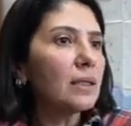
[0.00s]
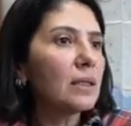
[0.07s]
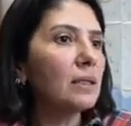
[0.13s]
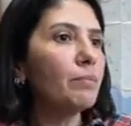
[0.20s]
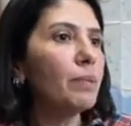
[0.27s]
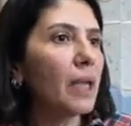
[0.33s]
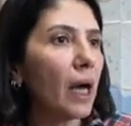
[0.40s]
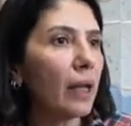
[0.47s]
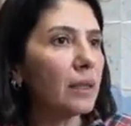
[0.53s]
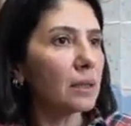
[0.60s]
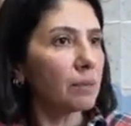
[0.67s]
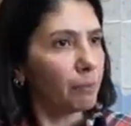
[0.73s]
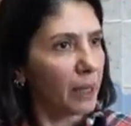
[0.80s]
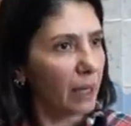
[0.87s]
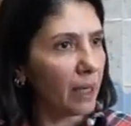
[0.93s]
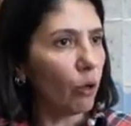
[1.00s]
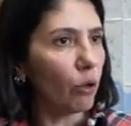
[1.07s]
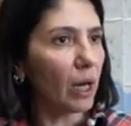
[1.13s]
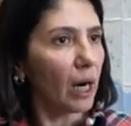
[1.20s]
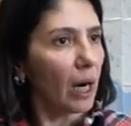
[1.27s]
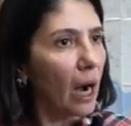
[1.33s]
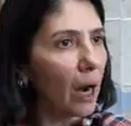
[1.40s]
sizin binanız birey
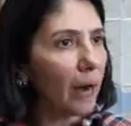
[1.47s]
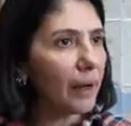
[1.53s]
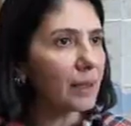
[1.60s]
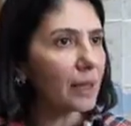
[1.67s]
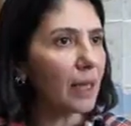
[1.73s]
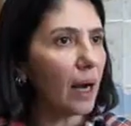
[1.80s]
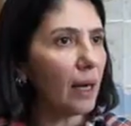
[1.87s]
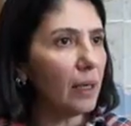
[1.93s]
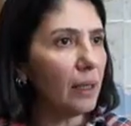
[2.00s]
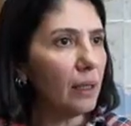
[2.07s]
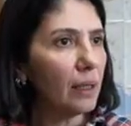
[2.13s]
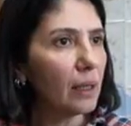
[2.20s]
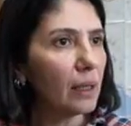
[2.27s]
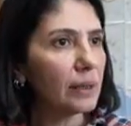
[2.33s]
olarak ağır hasarlı.